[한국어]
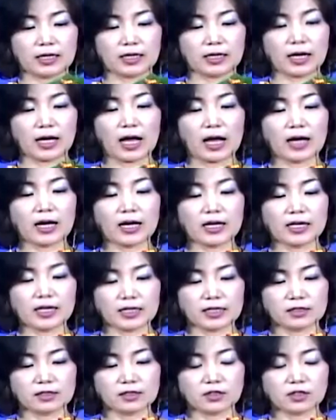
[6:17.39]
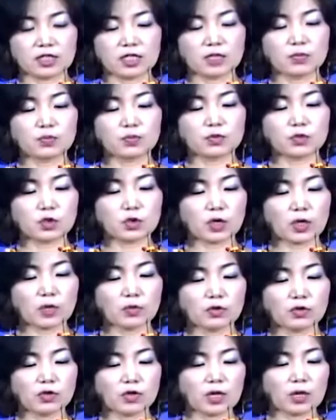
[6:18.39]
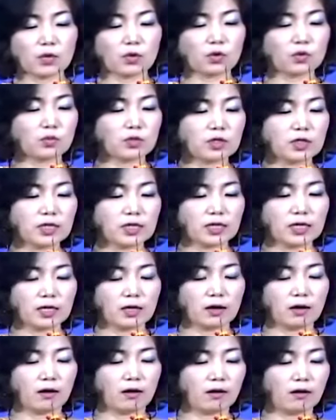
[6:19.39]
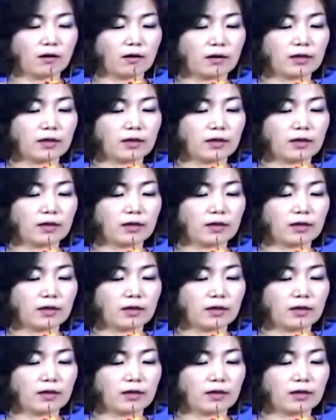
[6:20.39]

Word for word: 가까이에서 뒤쪽의 플로럴 폼을 어,